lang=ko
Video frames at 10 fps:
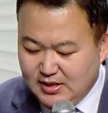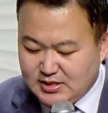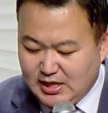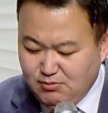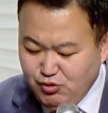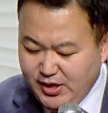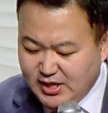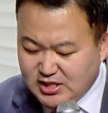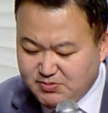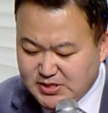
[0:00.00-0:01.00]

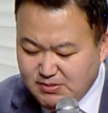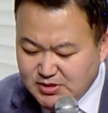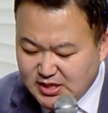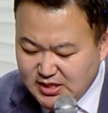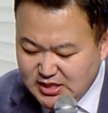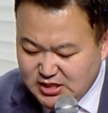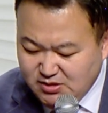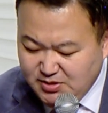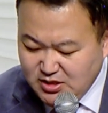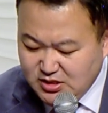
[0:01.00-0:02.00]
사무엘하 13장
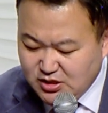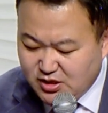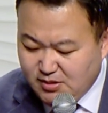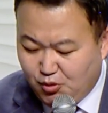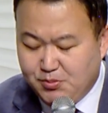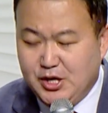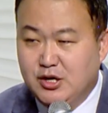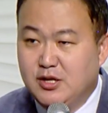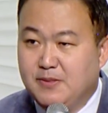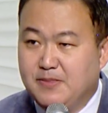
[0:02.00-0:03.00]
21절에
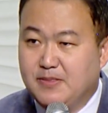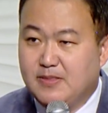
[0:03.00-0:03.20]
보면